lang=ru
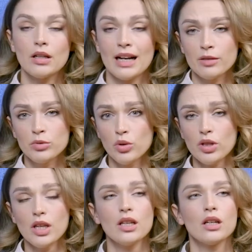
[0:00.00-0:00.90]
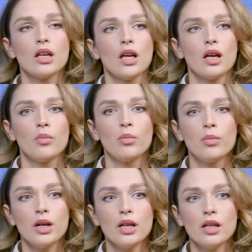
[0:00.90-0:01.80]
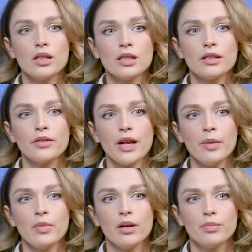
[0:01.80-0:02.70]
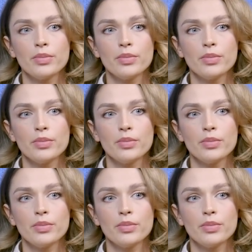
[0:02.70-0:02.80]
Как и многие, мы за это время